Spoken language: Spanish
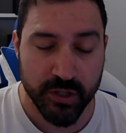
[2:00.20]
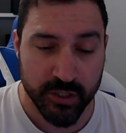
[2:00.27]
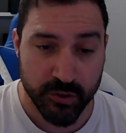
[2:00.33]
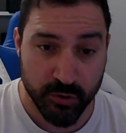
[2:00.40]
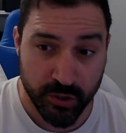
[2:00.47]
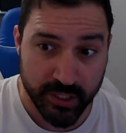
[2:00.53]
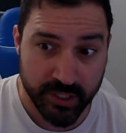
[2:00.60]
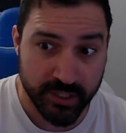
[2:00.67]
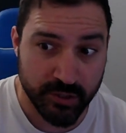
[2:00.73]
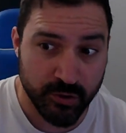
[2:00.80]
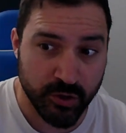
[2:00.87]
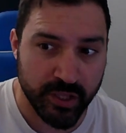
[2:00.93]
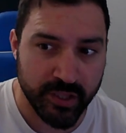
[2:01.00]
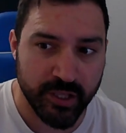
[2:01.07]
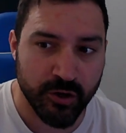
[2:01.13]
es lo que,
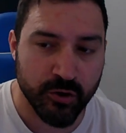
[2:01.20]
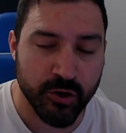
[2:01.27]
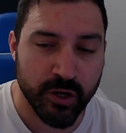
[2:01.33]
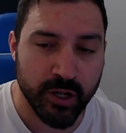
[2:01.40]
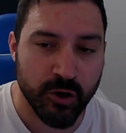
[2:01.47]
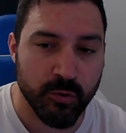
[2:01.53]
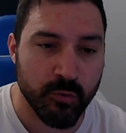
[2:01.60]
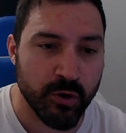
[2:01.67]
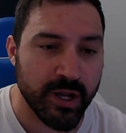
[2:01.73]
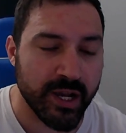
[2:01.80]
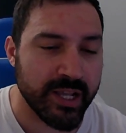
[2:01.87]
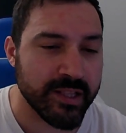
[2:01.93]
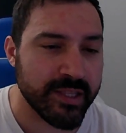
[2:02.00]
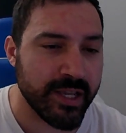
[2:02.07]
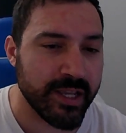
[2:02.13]
lo que digo, ¿no? Que como la
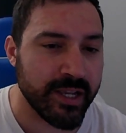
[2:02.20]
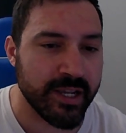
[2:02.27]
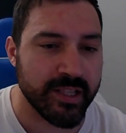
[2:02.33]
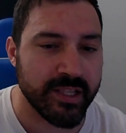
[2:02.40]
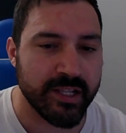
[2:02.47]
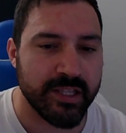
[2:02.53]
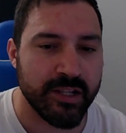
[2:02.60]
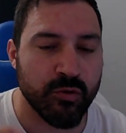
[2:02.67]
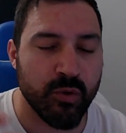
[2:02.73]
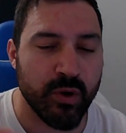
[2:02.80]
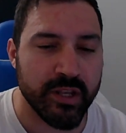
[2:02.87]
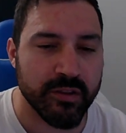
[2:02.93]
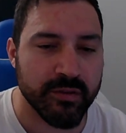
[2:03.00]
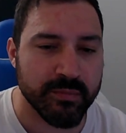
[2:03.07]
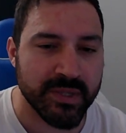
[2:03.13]
gente, hay gente que tiene un
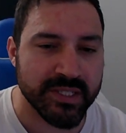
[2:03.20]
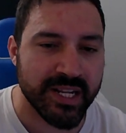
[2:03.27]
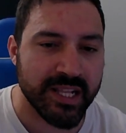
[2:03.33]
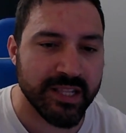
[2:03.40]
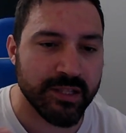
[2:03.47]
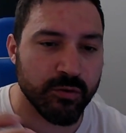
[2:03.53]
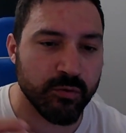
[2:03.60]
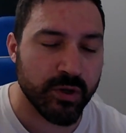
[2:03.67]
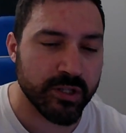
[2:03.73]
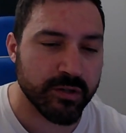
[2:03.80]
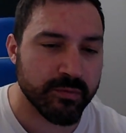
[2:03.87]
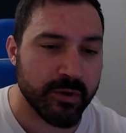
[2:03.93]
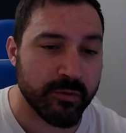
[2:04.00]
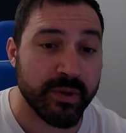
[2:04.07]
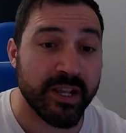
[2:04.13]
cuádriceps más grande, un
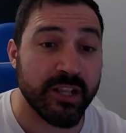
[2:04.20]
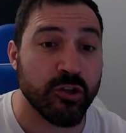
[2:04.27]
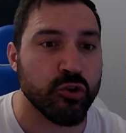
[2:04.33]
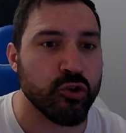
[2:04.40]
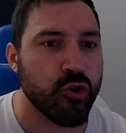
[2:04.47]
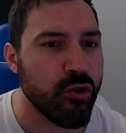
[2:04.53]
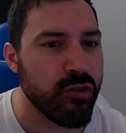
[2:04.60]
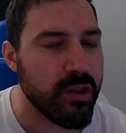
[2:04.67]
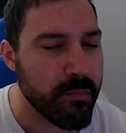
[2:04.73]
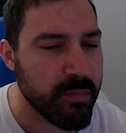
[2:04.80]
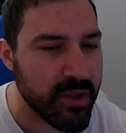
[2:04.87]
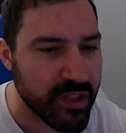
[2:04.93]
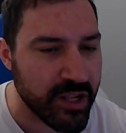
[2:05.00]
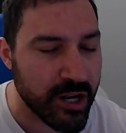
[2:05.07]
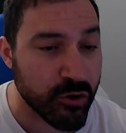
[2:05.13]
cuádriceps más pequeño, ¿dónde
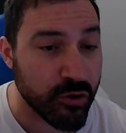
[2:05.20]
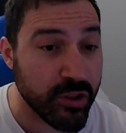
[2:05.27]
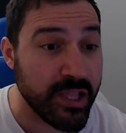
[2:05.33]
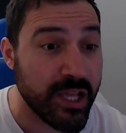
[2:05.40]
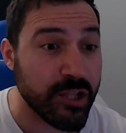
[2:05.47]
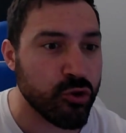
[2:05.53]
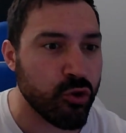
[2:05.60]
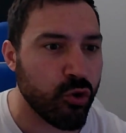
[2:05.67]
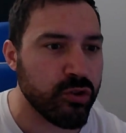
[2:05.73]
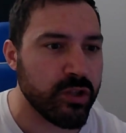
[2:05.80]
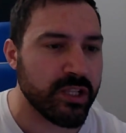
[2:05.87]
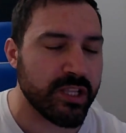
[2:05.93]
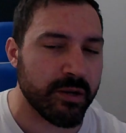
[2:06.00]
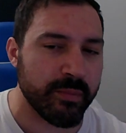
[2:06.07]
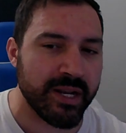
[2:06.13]
empieza la rodilla?
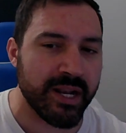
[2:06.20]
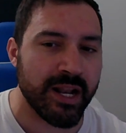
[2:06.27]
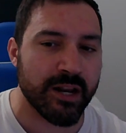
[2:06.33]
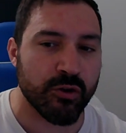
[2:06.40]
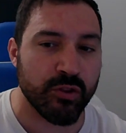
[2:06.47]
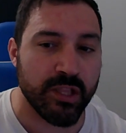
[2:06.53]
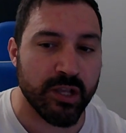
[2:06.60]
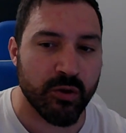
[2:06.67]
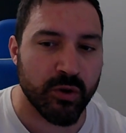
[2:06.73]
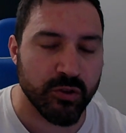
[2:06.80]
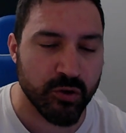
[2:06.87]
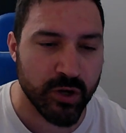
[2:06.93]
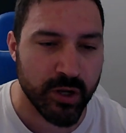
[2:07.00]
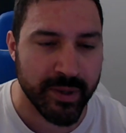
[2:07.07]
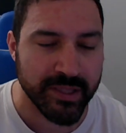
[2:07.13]
¿Dónde termina la rodilla
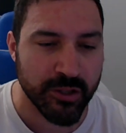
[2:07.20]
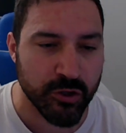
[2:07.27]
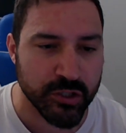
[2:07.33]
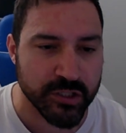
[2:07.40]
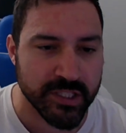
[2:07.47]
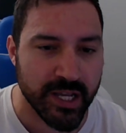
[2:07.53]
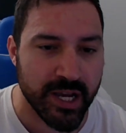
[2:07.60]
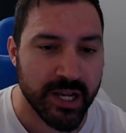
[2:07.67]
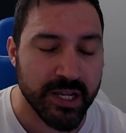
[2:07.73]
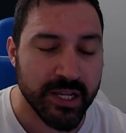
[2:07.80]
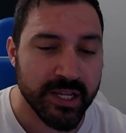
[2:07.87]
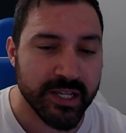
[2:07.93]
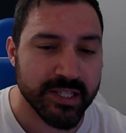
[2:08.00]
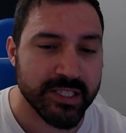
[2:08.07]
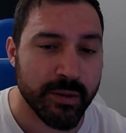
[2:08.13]
cuando el levantador está,
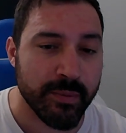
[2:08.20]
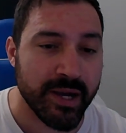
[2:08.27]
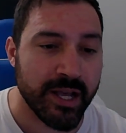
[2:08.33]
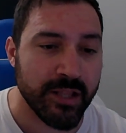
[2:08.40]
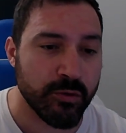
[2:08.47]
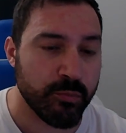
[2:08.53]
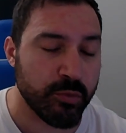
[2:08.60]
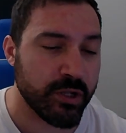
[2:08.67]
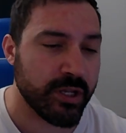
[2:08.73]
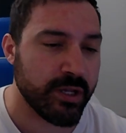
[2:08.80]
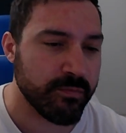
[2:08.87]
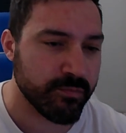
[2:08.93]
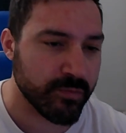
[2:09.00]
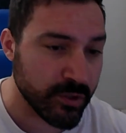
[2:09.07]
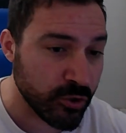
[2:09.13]
está bajando? Porque
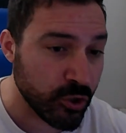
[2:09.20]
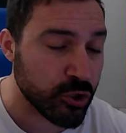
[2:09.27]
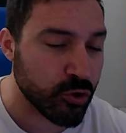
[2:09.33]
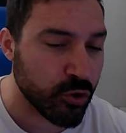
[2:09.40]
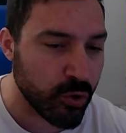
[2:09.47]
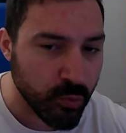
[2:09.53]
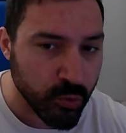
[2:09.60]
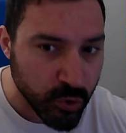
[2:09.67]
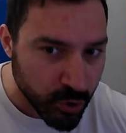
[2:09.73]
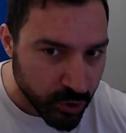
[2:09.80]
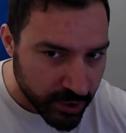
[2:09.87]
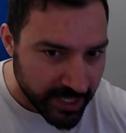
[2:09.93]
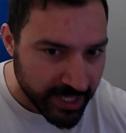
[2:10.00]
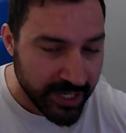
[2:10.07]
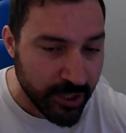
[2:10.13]
no a todo el mundo
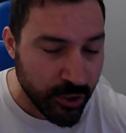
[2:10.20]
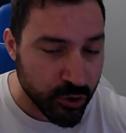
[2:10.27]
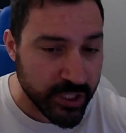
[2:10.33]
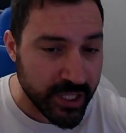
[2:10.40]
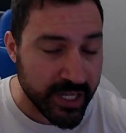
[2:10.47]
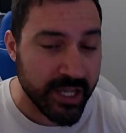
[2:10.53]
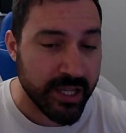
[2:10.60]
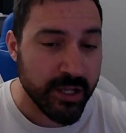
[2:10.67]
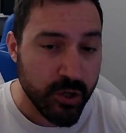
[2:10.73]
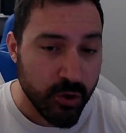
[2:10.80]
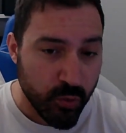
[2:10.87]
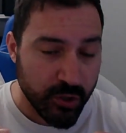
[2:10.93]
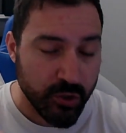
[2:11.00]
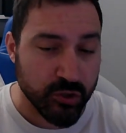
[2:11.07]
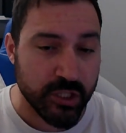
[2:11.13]
lo tiene
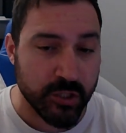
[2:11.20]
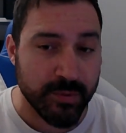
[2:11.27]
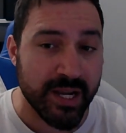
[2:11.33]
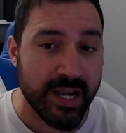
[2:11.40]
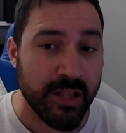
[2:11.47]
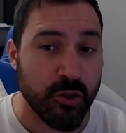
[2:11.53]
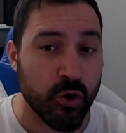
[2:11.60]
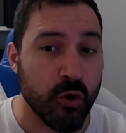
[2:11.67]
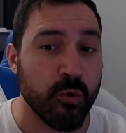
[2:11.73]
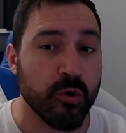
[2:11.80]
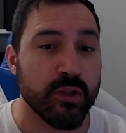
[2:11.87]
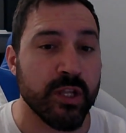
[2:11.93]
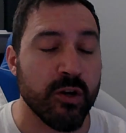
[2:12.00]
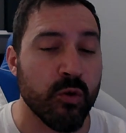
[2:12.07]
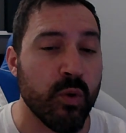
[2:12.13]
cuando estás bajando, como
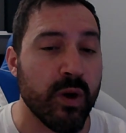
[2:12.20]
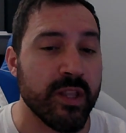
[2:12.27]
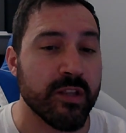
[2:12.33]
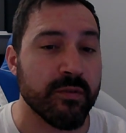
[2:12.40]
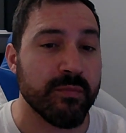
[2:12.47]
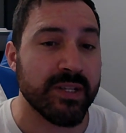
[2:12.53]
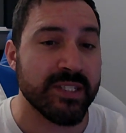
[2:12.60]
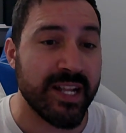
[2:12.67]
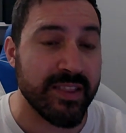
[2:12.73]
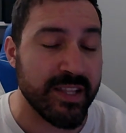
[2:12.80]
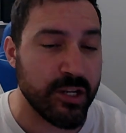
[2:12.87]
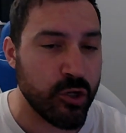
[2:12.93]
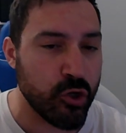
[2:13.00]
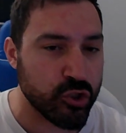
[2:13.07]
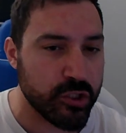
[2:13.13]
tiene un cuádriceps más
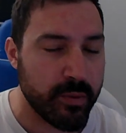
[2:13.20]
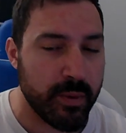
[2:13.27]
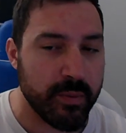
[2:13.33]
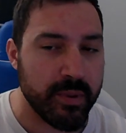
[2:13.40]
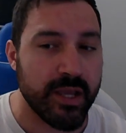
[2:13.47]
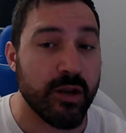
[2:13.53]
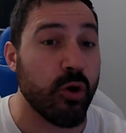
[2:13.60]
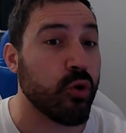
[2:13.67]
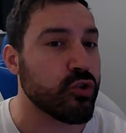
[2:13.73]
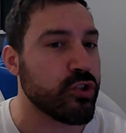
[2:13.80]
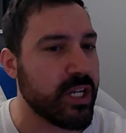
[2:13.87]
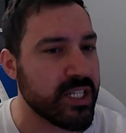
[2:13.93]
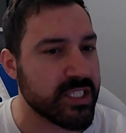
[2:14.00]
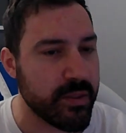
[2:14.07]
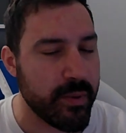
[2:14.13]
grande, no se ve bien, o
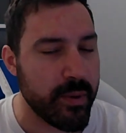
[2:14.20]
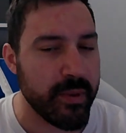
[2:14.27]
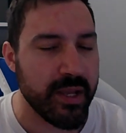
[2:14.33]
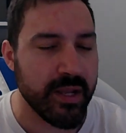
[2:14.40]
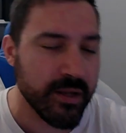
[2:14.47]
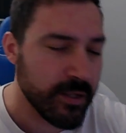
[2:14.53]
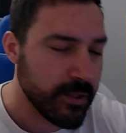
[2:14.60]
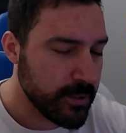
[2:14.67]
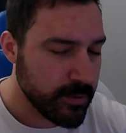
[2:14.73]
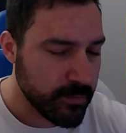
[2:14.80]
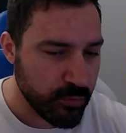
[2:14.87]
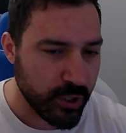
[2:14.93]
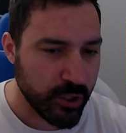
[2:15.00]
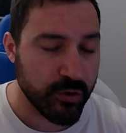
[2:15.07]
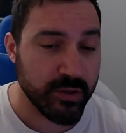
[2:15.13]
sí que se ve bien.
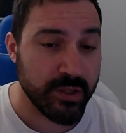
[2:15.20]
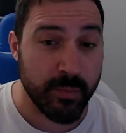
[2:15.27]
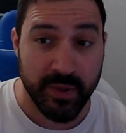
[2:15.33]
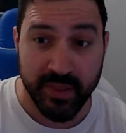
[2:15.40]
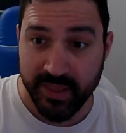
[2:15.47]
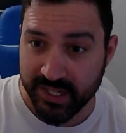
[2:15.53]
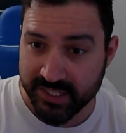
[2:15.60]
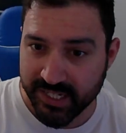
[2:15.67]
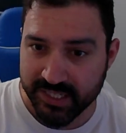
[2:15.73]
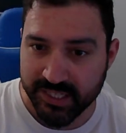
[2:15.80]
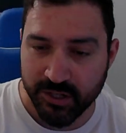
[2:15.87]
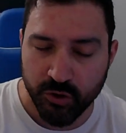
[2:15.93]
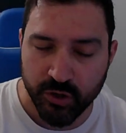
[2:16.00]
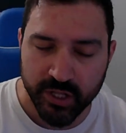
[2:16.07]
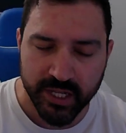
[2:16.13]
Bueno, depende de las
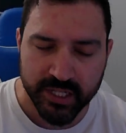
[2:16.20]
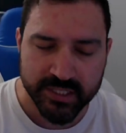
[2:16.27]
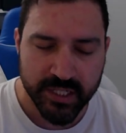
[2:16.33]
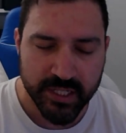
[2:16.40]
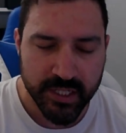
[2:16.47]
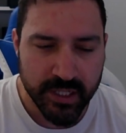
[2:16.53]
categorías.